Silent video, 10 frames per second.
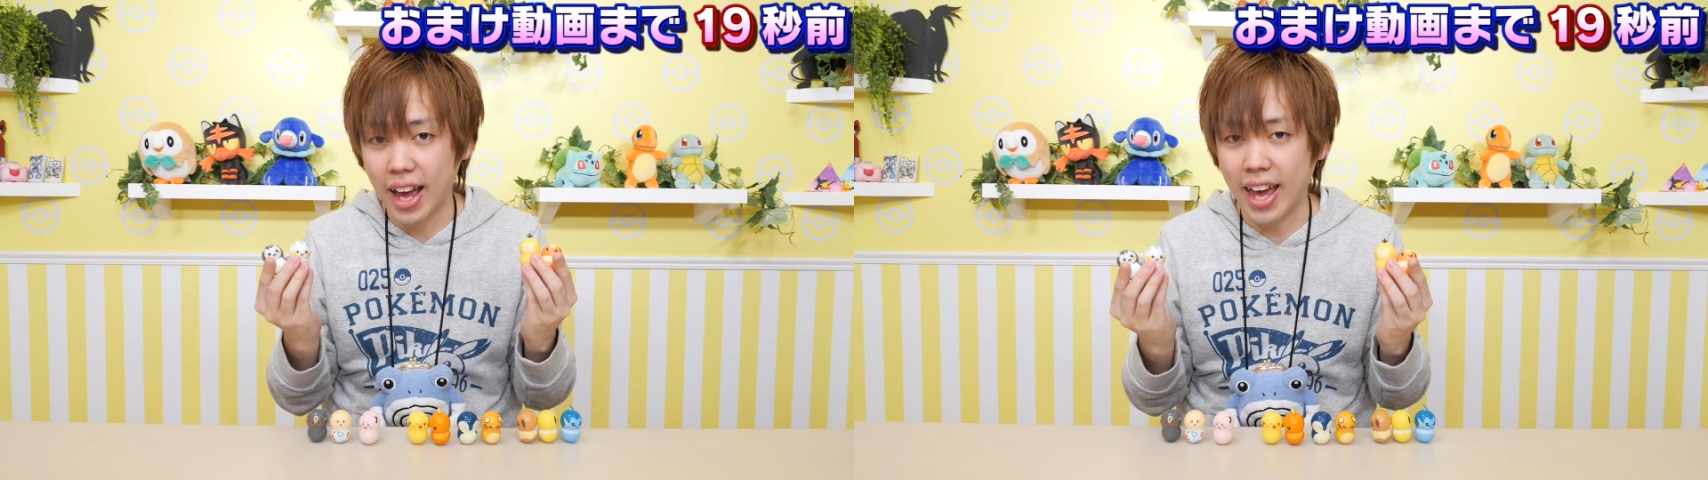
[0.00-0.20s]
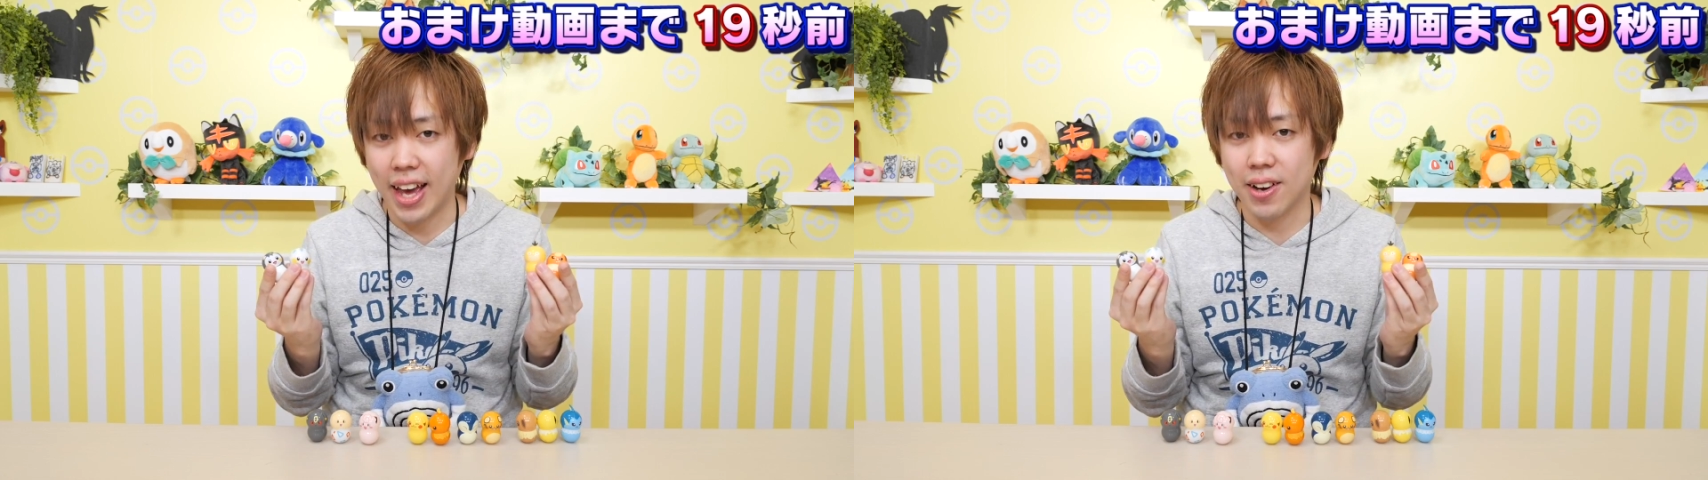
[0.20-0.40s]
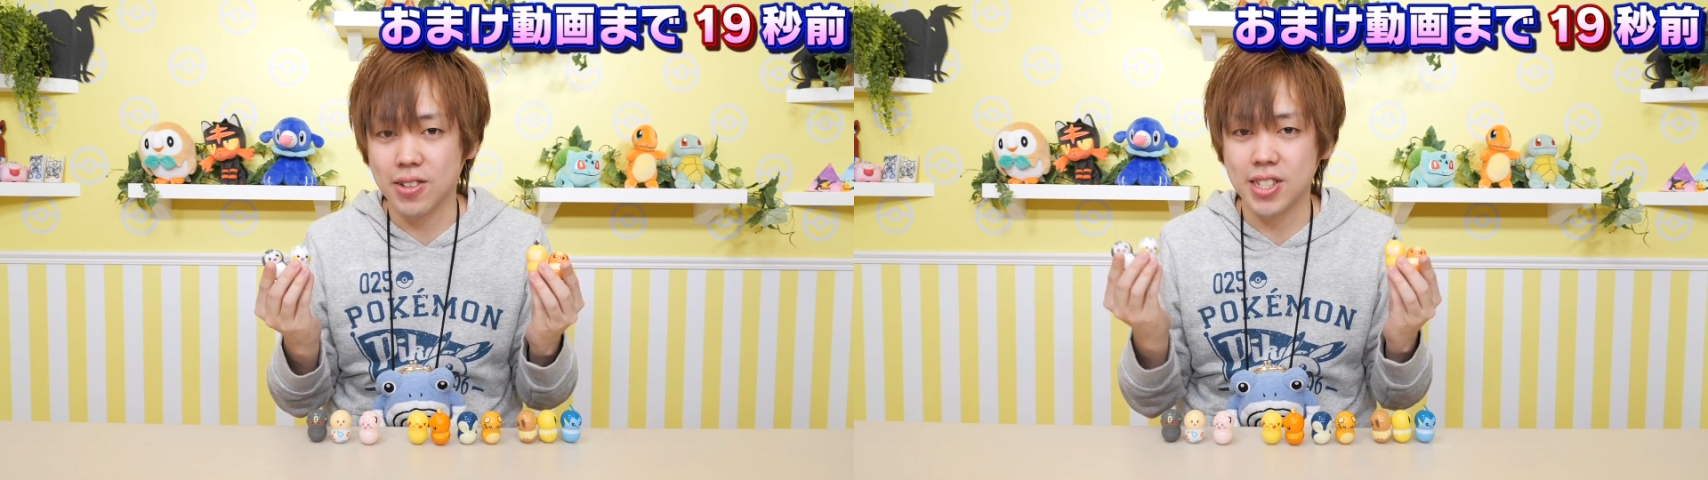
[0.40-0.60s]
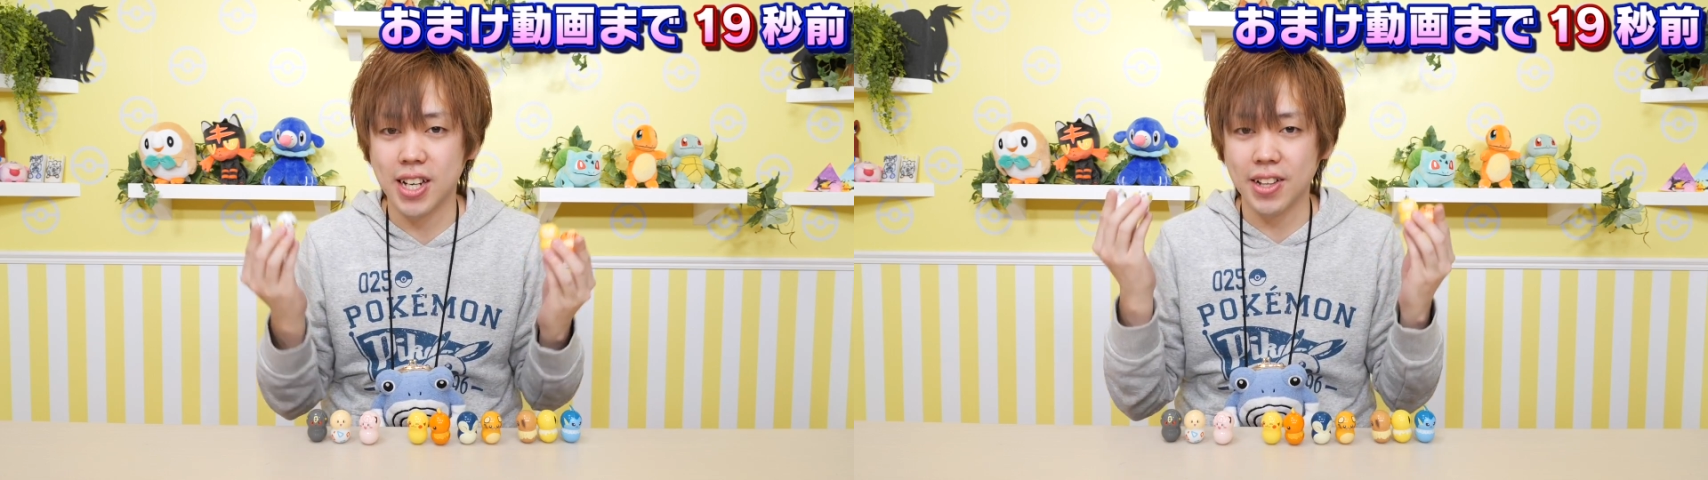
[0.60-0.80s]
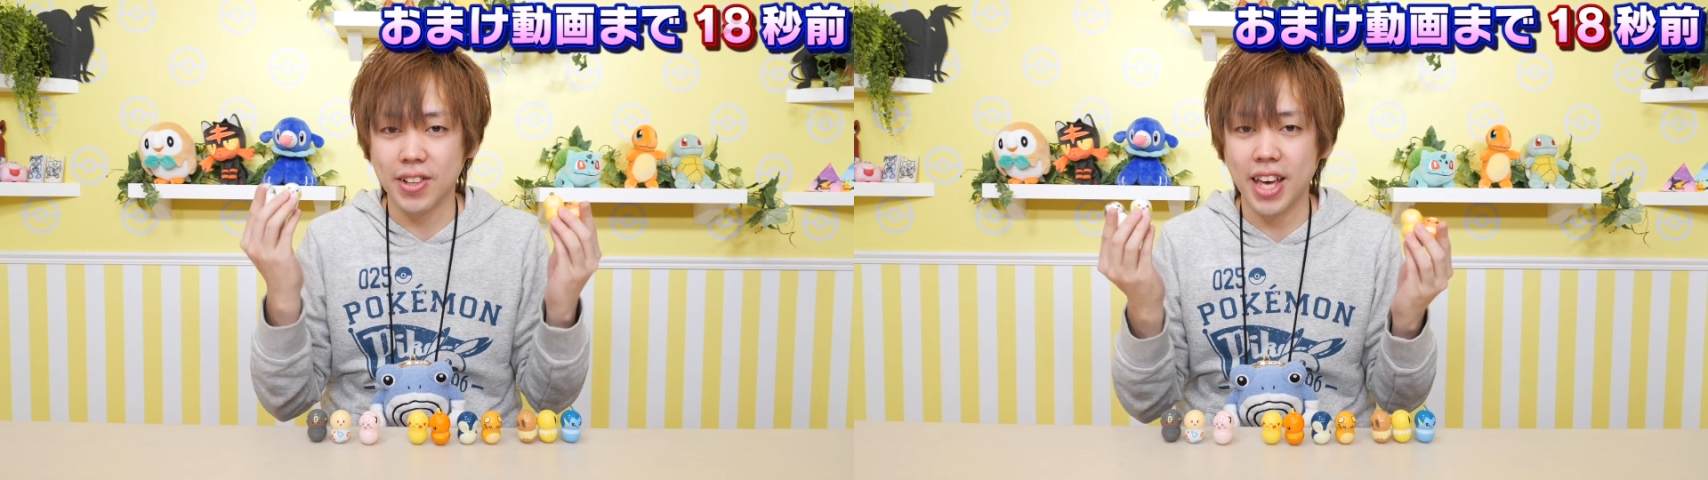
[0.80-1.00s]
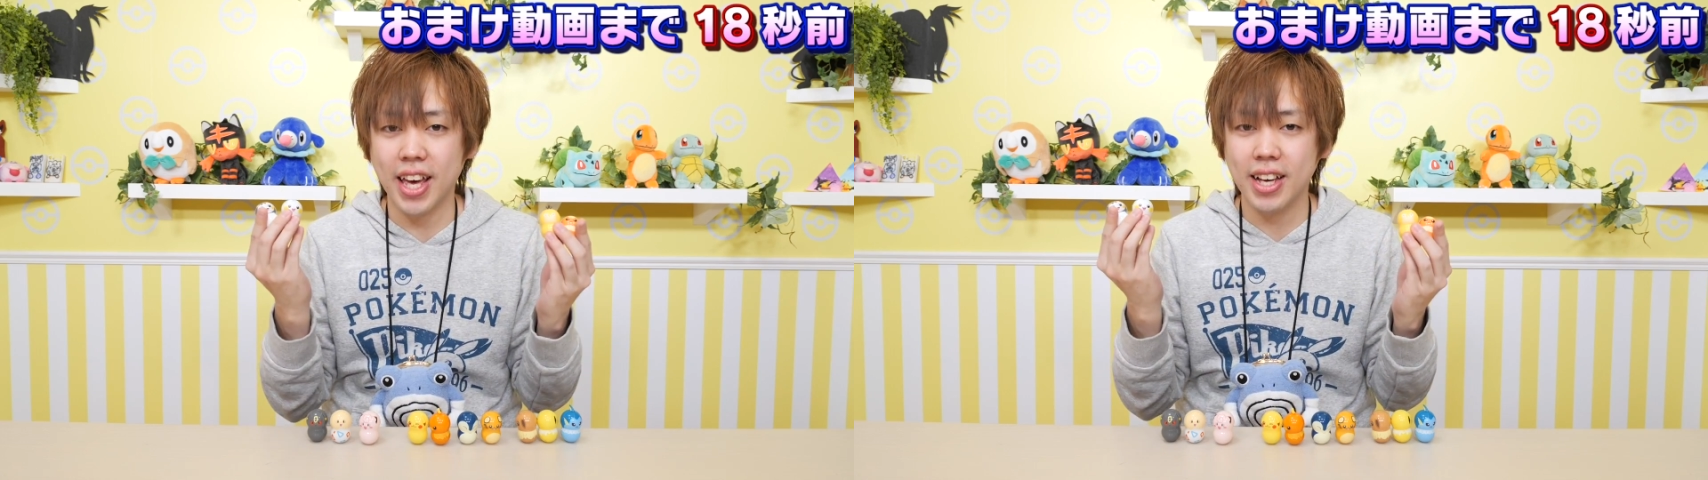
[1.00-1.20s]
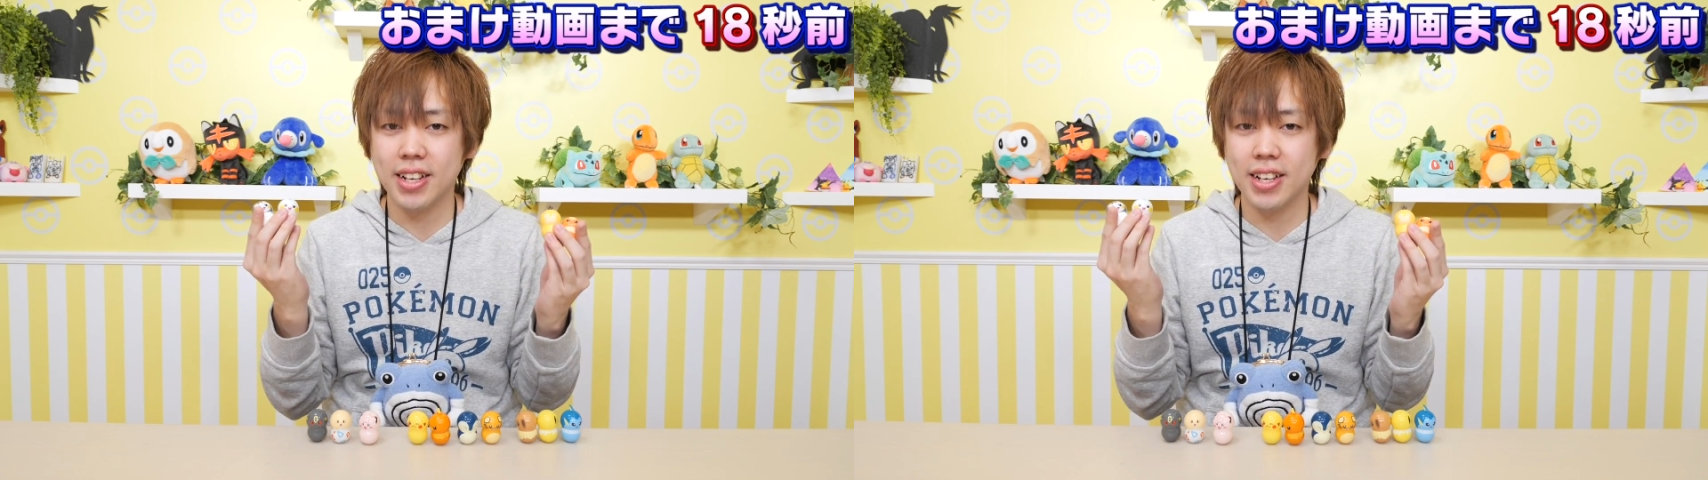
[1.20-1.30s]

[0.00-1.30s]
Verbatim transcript: えー、こちらのね